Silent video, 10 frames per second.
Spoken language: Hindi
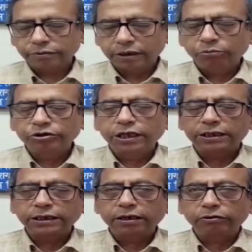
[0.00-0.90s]
कम हो
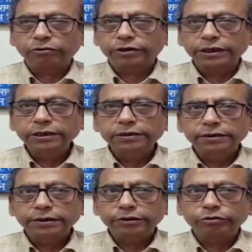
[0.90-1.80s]
जाती है लोगों की
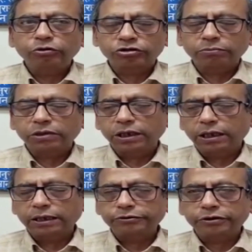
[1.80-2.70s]
ये जो मौसम बदल
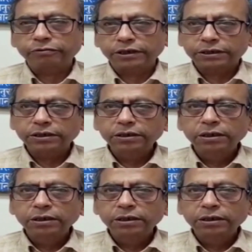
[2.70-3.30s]
रहा है उसकी वजह से